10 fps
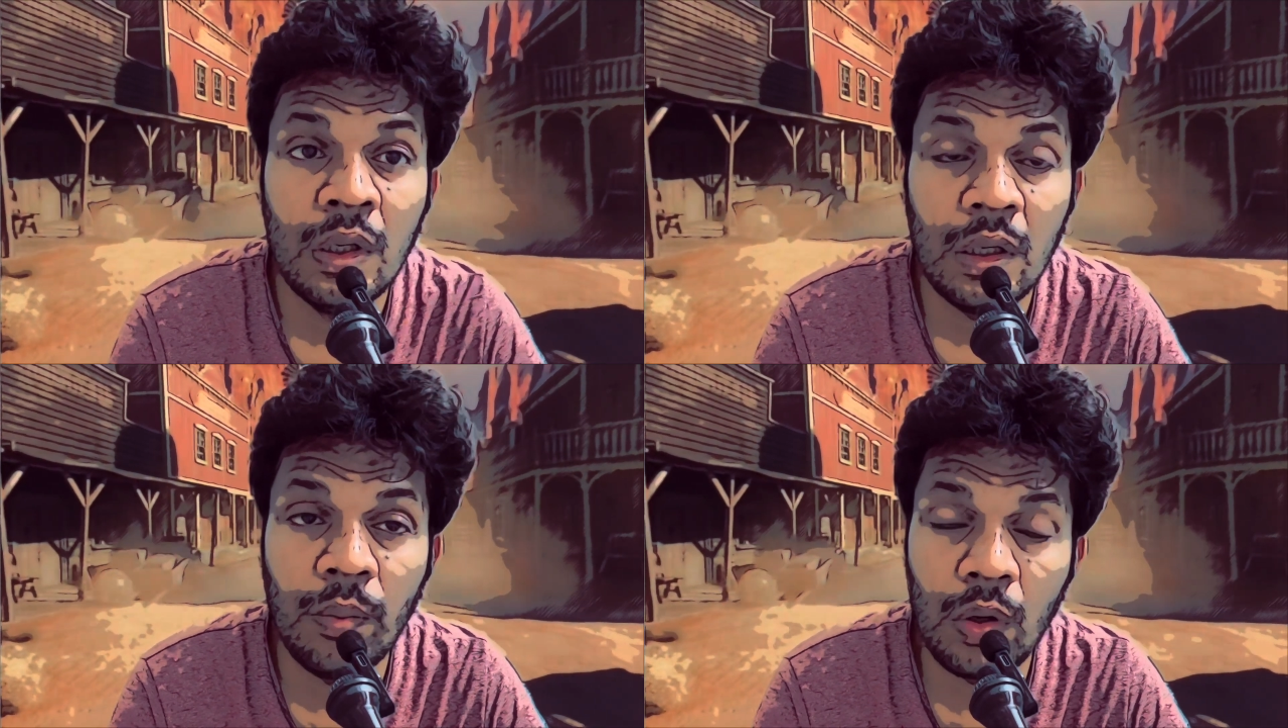
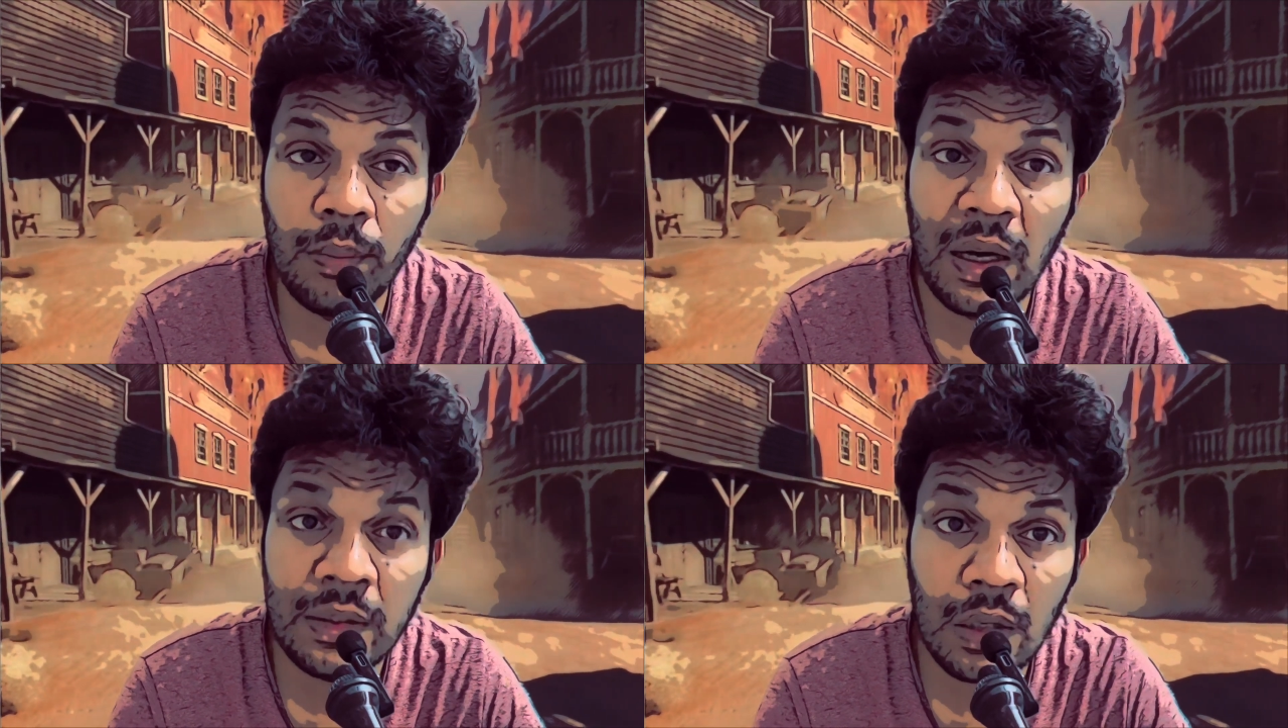நம்மளோட
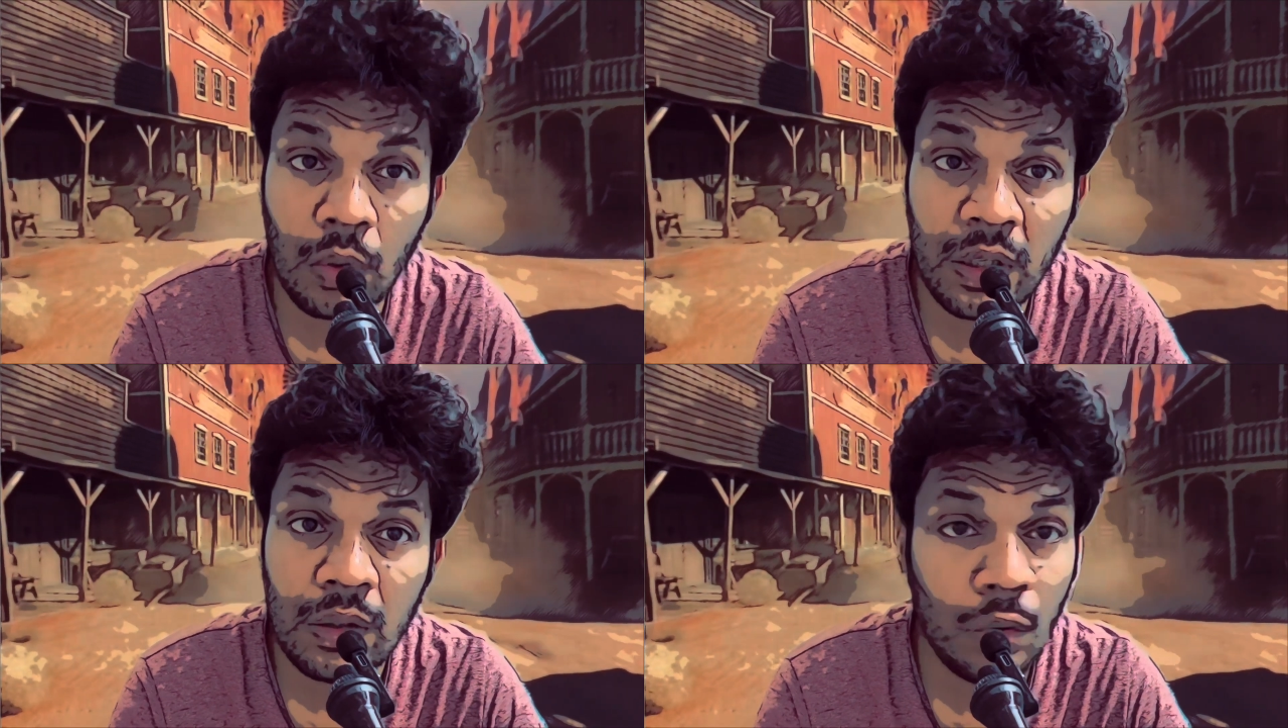மலத்துல
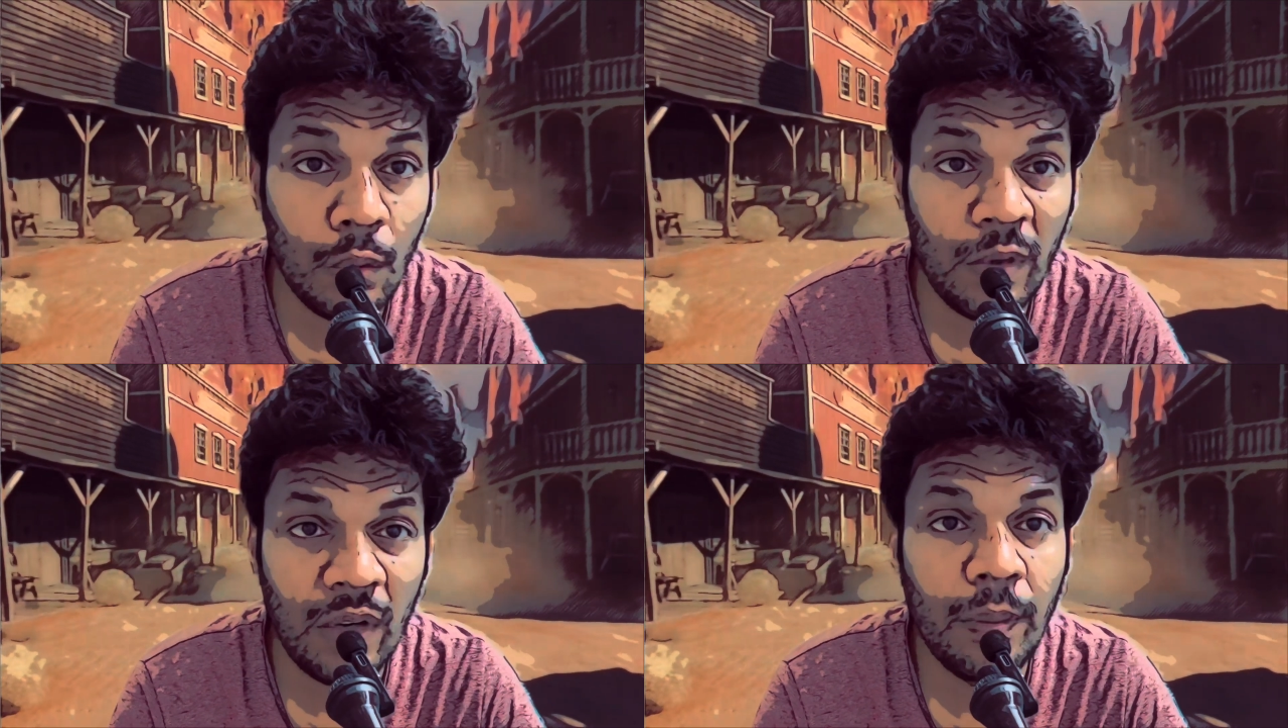கூட ஒரு
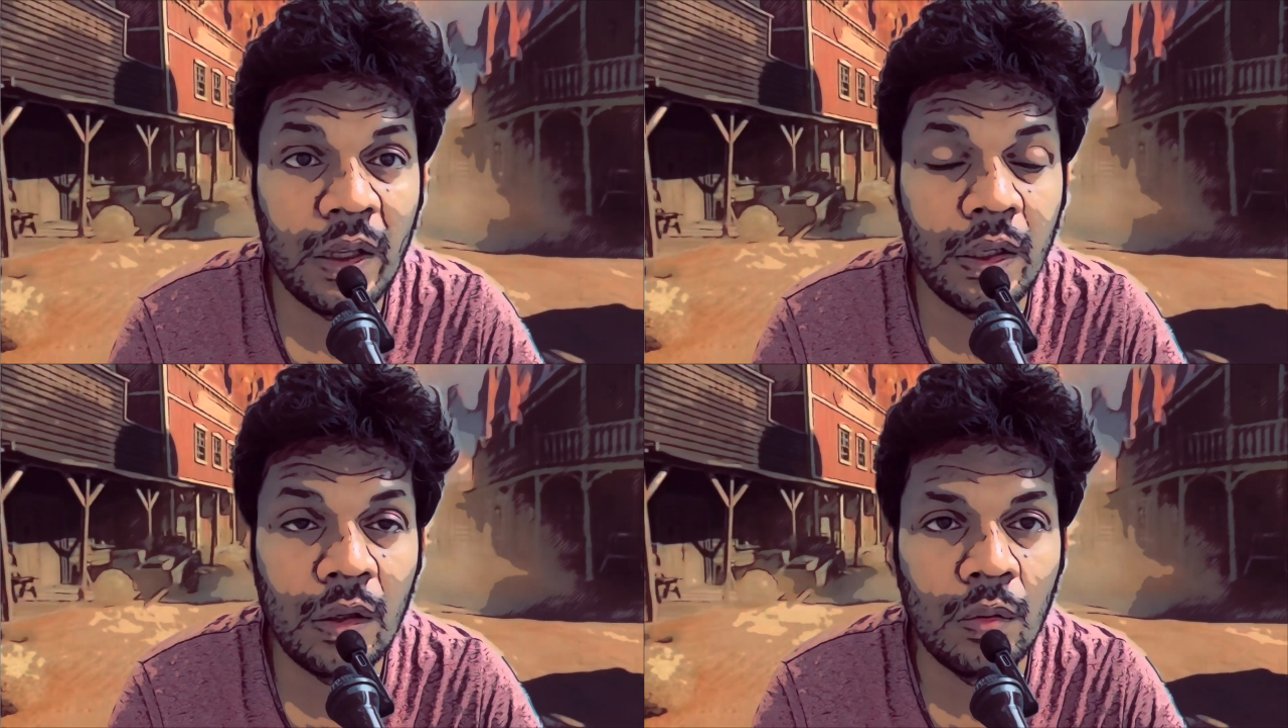குரூப் ஆஃப் நல்ல
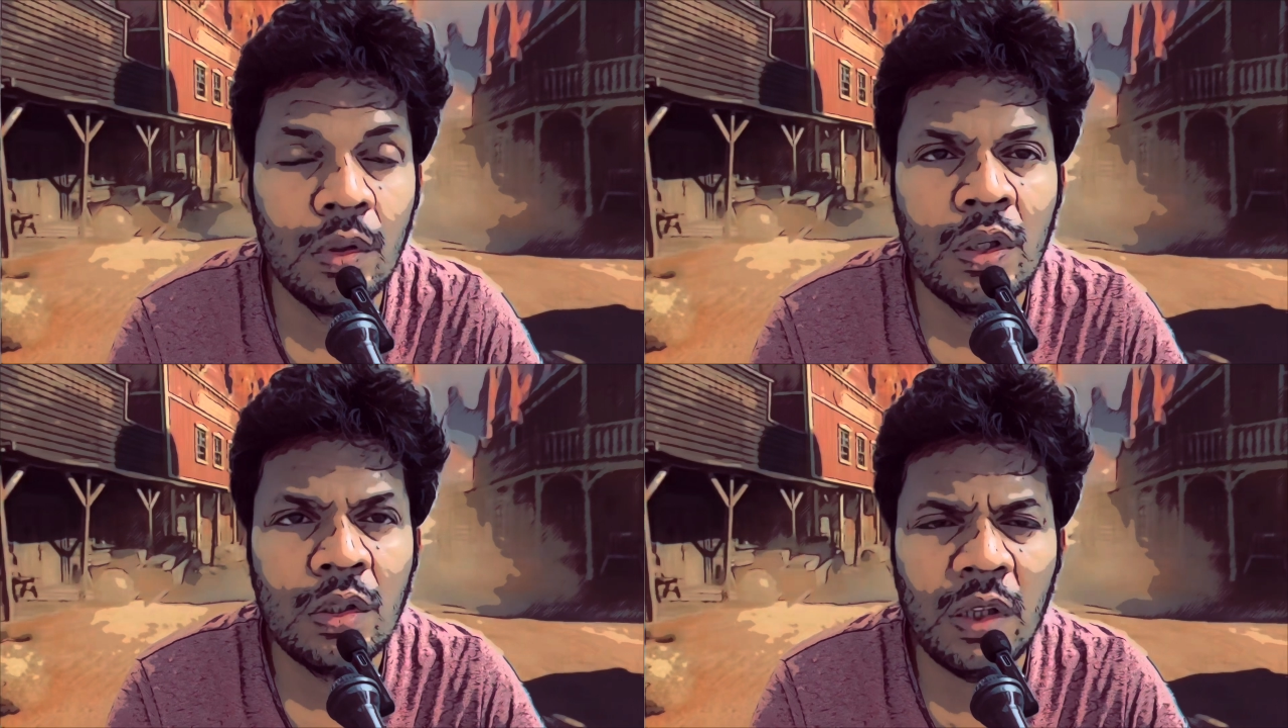பாக்டீரியா இருக்கும்
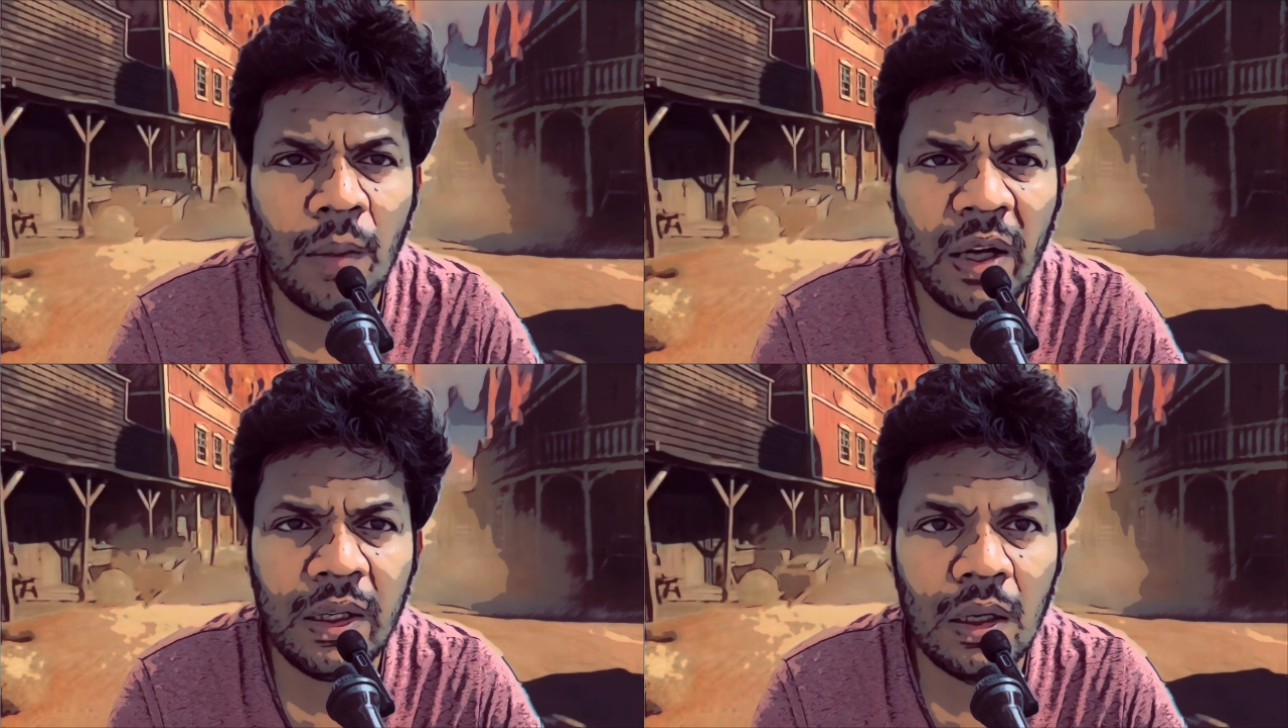ஸோ
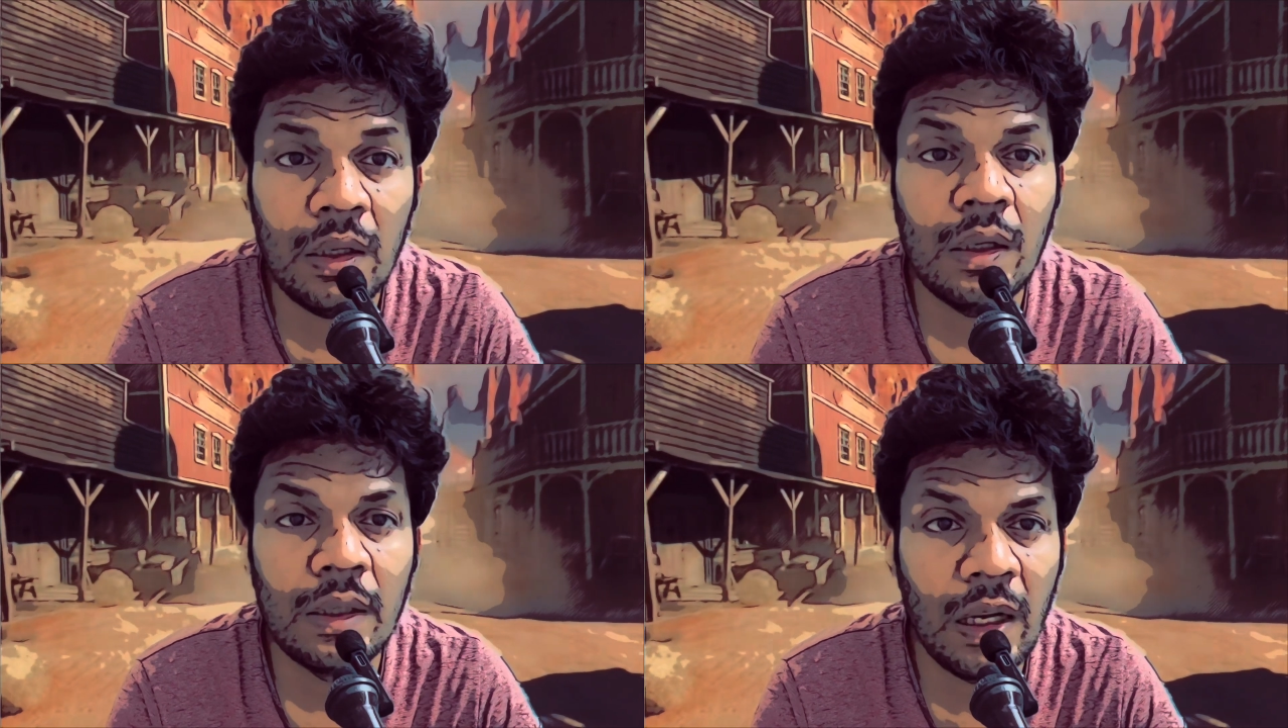இந்த
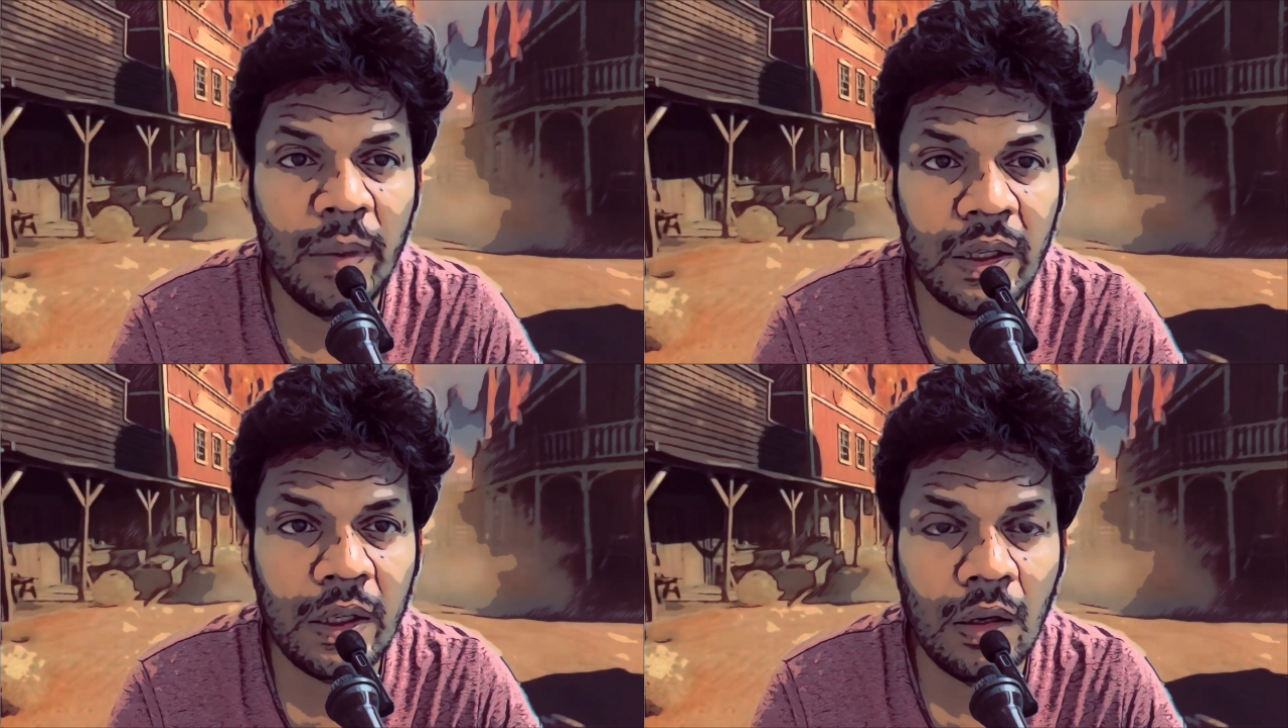எல்லாம் நல்ல
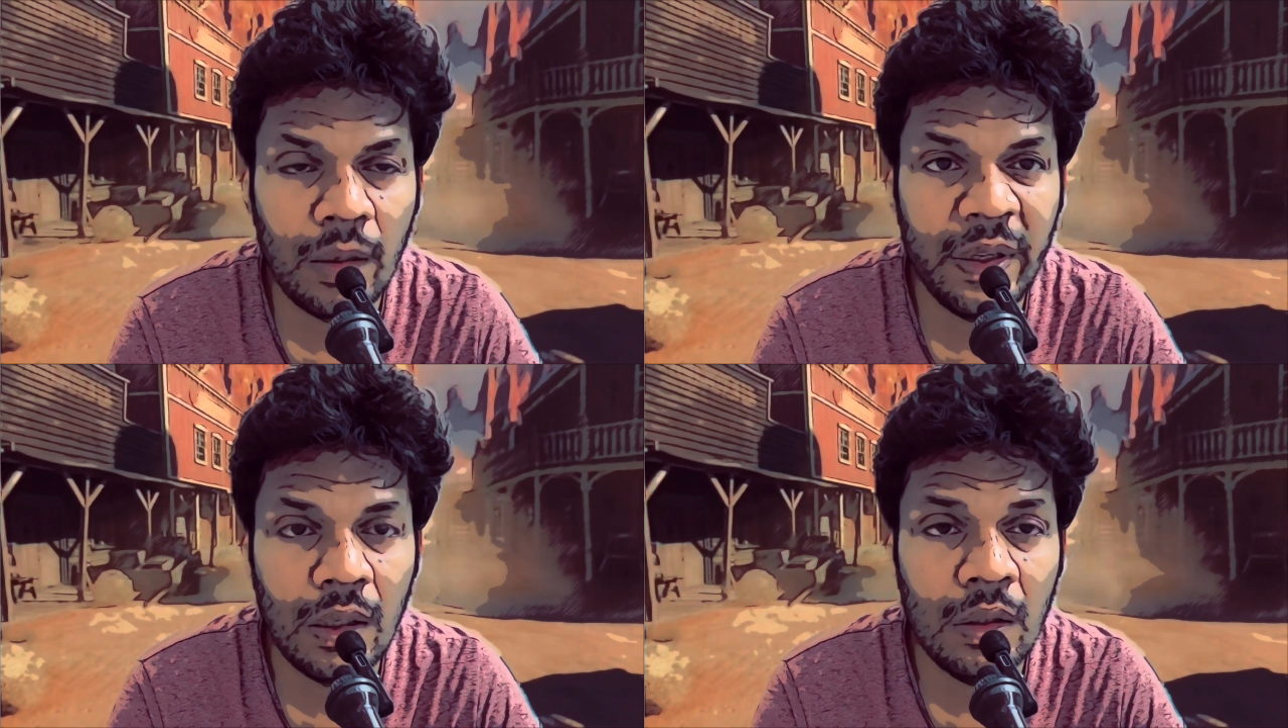பாக்டீரியா
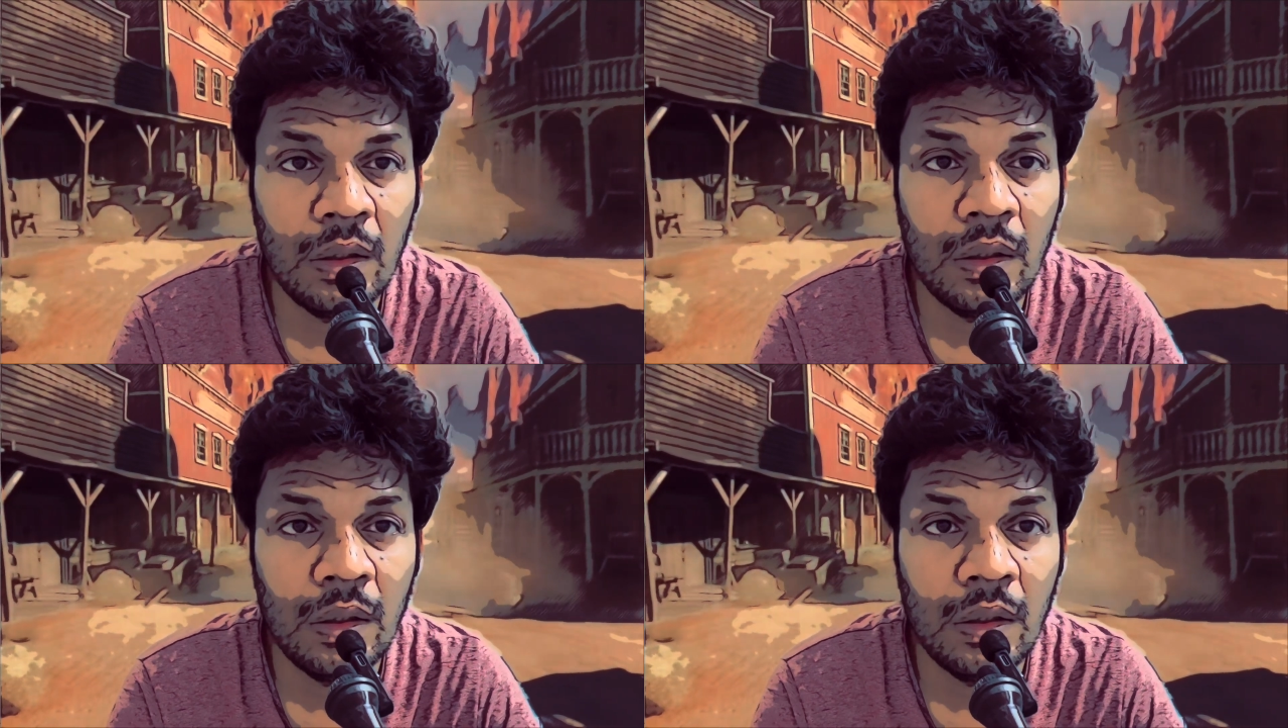அப்படின்னா